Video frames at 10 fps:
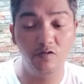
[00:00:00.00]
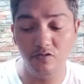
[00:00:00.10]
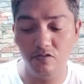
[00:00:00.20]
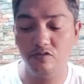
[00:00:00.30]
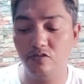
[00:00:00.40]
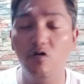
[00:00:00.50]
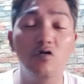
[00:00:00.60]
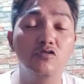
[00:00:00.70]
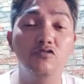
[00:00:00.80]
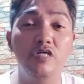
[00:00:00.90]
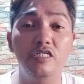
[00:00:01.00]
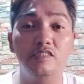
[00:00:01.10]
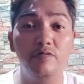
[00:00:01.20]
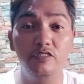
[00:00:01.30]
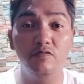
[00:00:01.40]
No? So today's
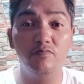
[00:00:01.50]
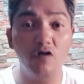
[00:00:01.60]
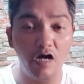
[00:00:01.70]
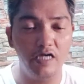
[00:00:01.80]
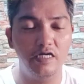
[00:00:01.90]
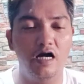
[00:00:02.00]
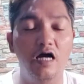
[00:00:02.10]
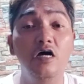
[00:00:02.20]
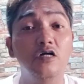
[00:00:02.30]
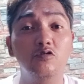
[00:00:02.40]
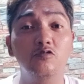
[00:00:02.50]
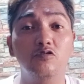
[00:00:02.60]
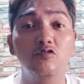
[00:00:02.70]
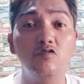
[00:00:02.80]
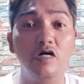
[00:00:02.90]
video po ay uh,
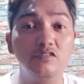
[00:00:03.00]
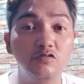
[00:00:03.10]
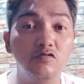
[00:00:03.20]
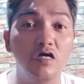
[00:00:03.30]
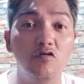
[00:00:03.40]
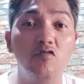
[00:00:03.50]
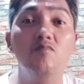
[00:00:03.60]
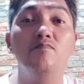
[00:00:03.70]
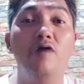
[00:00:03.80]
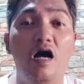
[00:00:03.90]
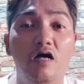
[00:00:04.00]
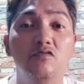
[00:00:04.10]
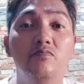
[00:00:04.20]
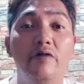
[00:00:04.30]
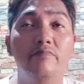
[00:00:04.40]
tuturuan ko kayo kung paano
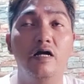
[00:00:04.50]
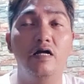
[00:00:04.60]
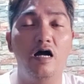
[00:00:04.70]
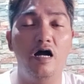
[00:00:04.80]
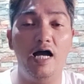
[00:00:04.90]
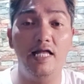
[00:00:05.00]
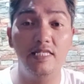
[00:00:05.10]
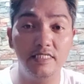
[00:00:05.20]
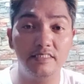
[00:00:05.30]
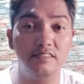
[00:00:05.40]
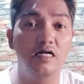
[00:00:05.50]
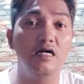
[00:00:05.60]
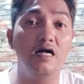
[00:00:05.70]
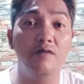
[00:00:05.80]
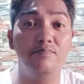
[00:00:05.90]
ba mag-alis ah, uh, ng
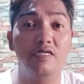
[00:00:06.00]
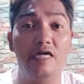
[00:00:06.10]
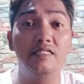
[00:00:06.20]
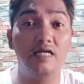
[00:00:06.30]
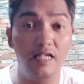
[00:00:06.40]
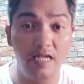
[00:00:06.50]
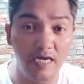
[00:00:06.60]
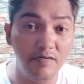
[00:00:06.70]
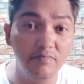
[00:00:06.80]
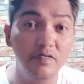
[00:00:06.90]
copyright claim